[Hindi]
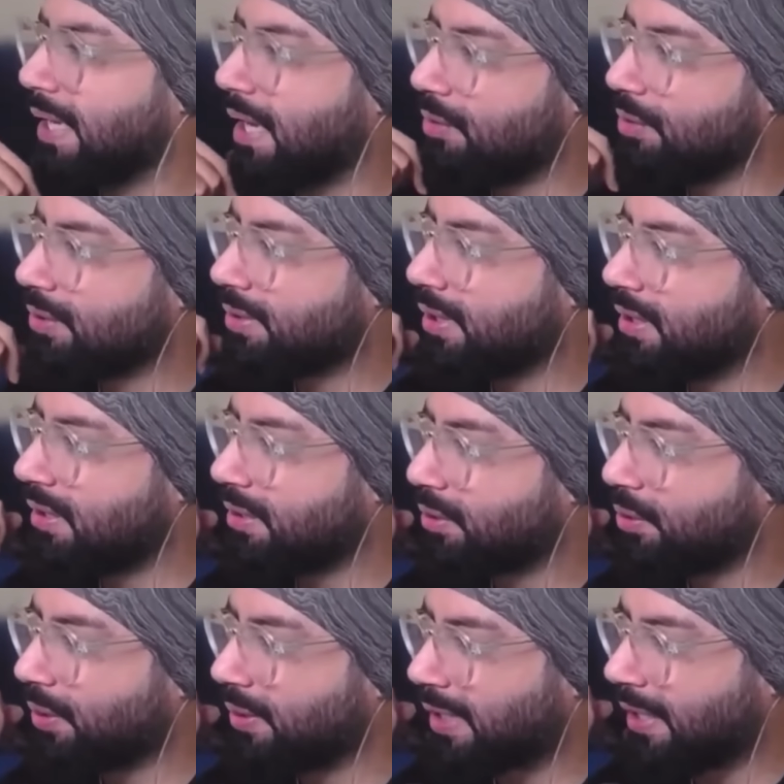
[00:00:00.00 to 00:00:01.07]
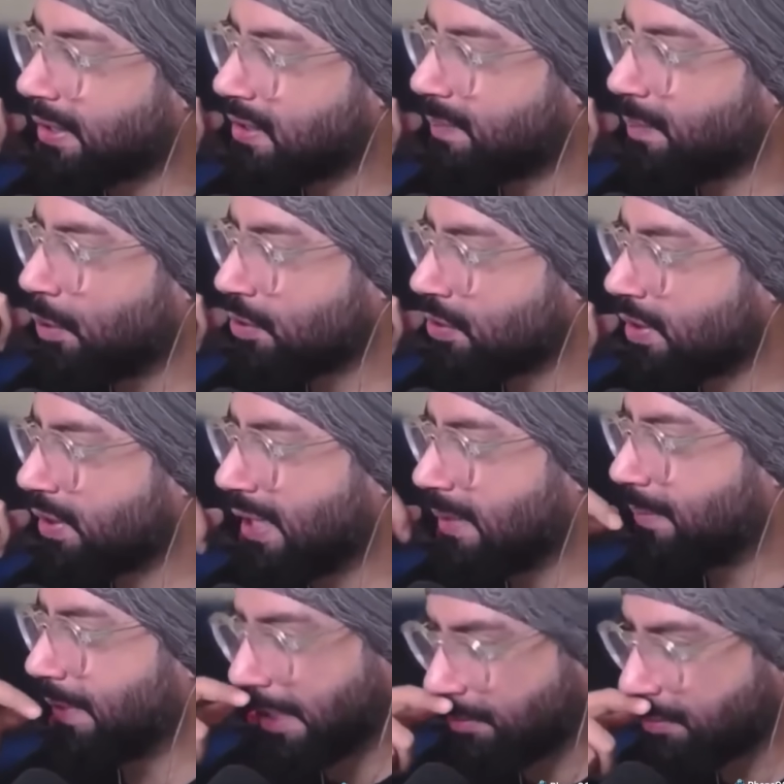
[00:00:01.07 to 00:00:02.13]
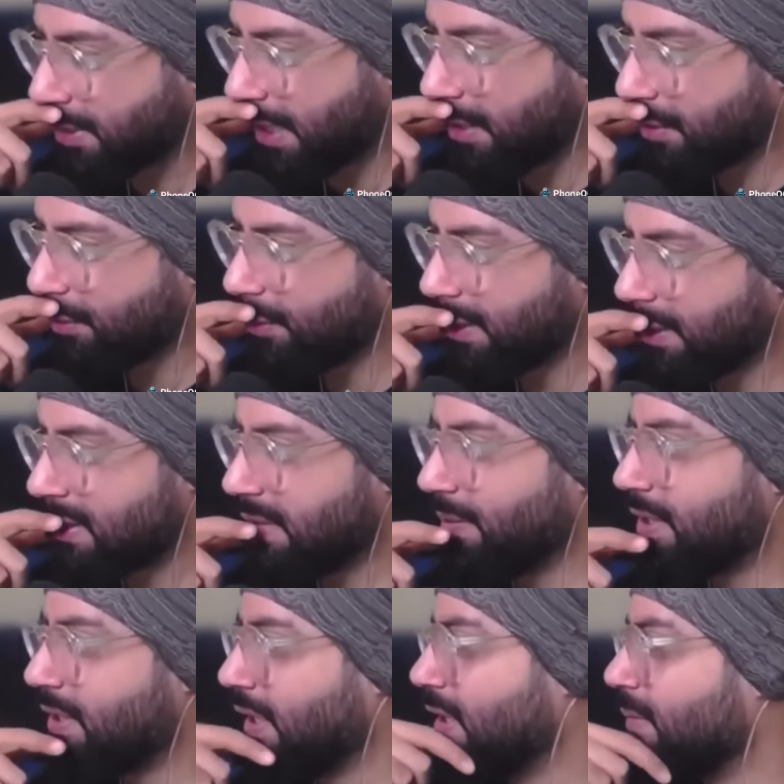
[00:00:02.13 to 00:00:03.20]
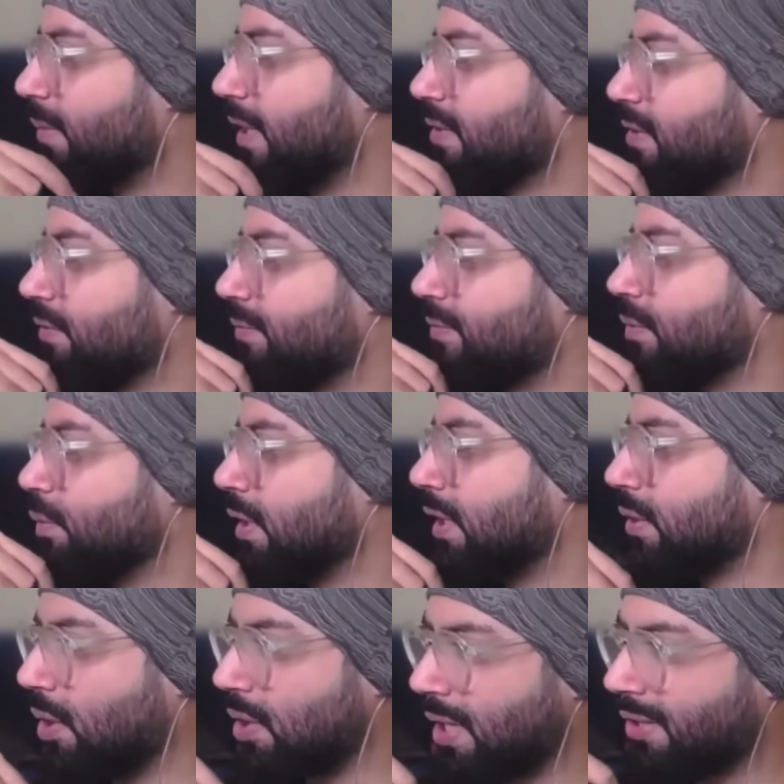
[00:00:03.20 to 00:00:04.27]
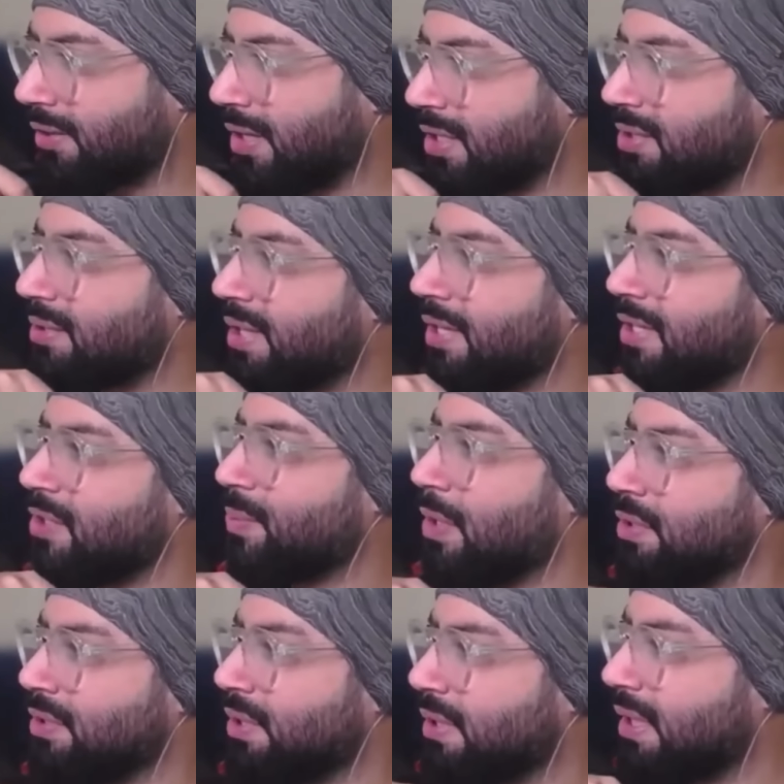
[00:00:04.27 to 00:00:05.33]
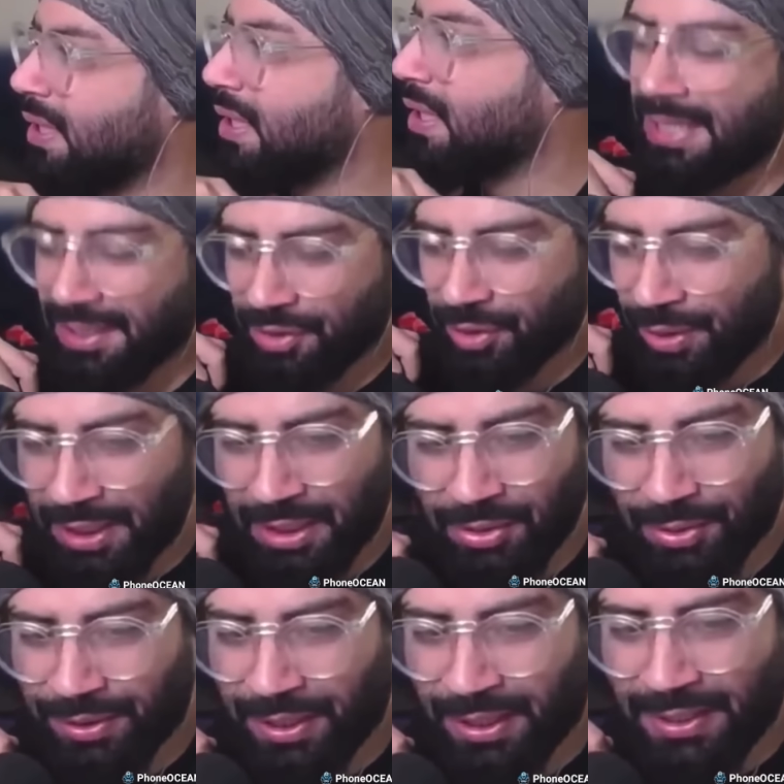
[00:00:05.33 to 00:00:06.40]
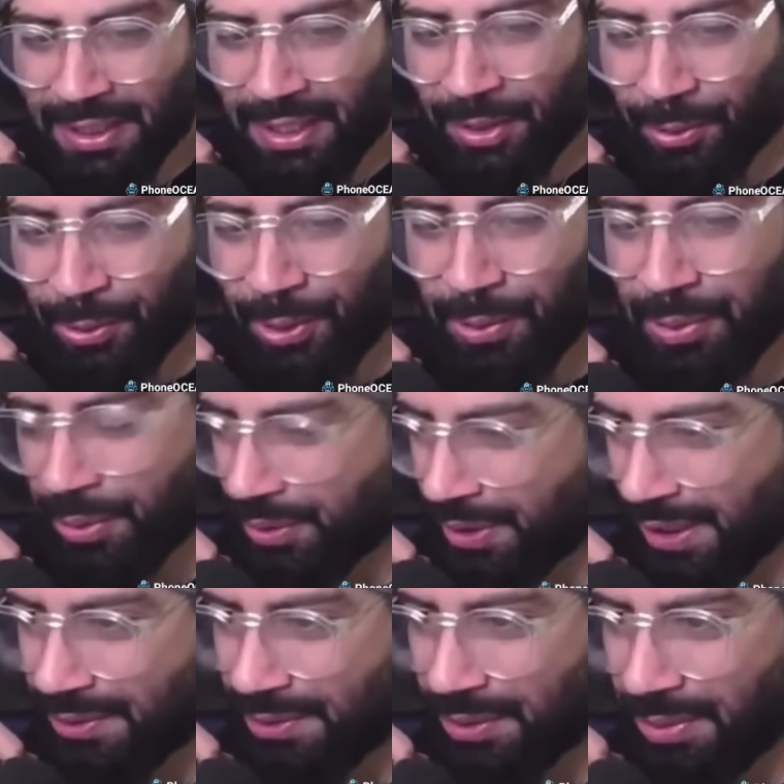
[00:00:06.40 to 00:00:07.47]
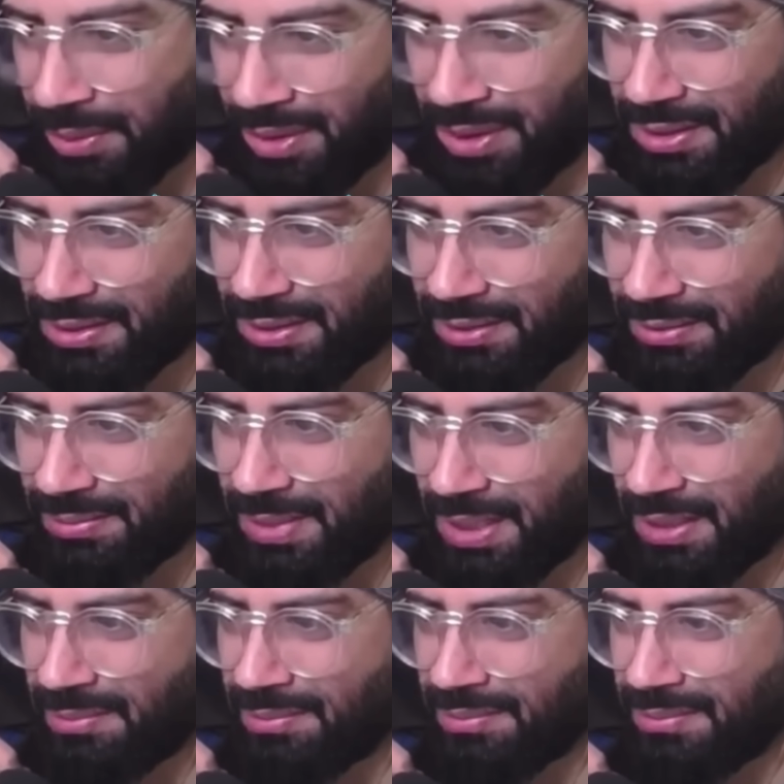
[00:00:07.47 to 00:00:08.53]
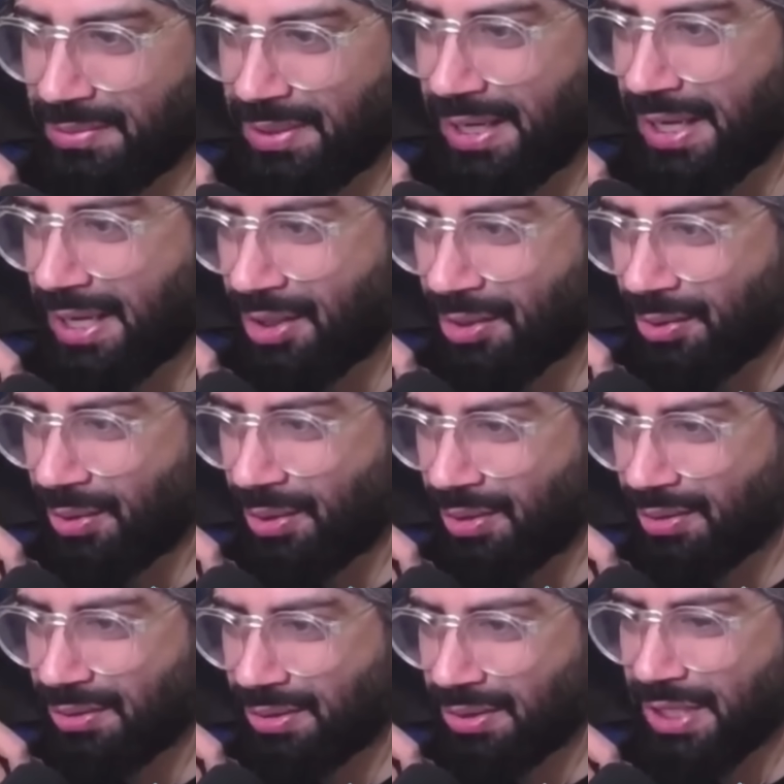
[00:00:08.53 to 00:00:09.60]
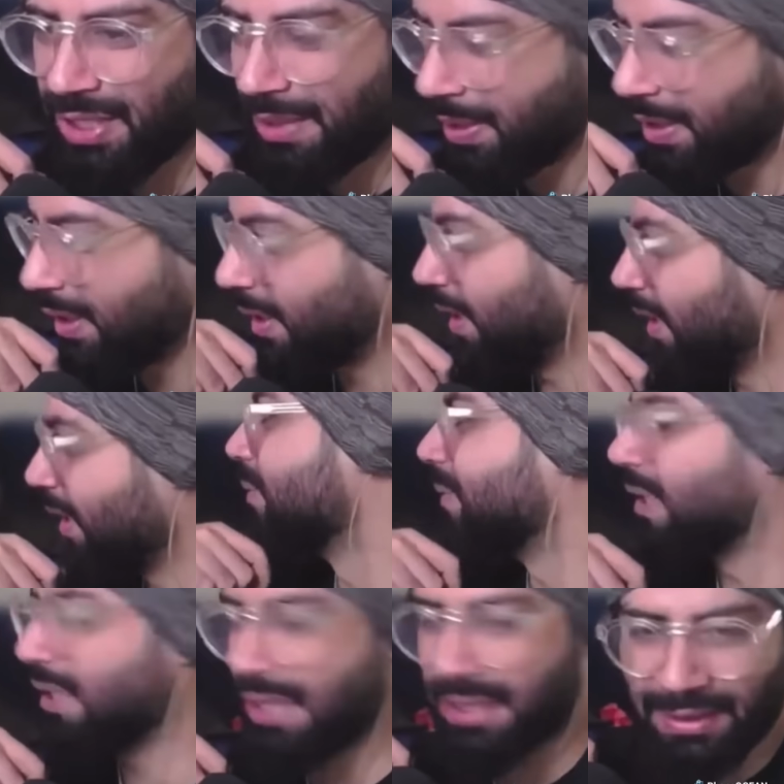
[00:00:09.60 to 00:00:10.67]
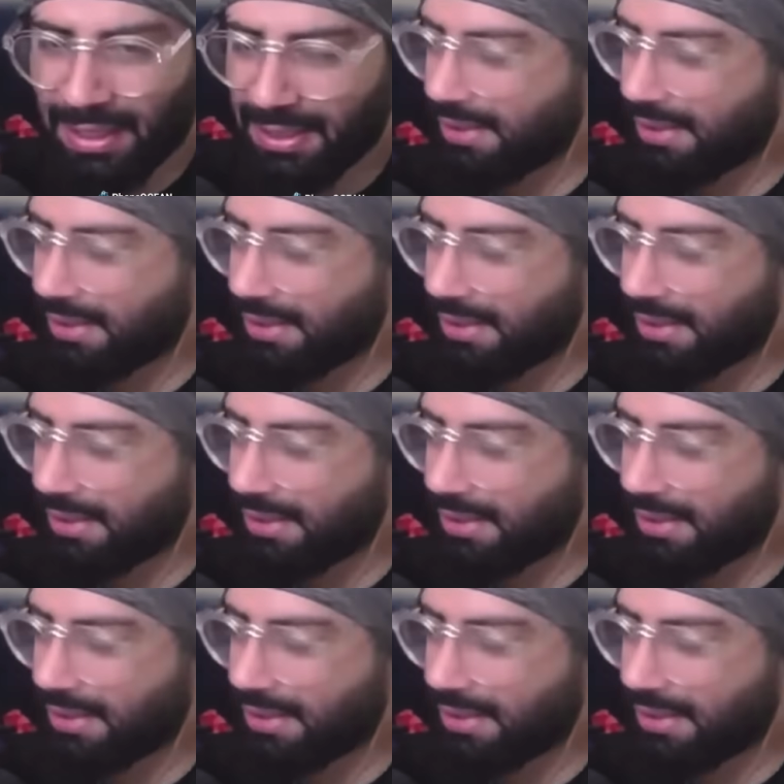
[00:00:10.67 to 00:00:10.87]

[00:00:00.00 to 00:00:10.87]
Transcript: बाई हाउ इज द टाइटल स्पॉन्सर हेल्प टीम्स कैन यू एस्टिमेट डील प्राइस ऑफ सोल एंड गॉड लाइक ट्रांस टाइटल स्पॉन्सर यार ये जो डील्स होती है ना ये करोड़ों में होती है टू बी ऑनेस्ट मतलब एक करोड़ छह महीने समथिंग लाइक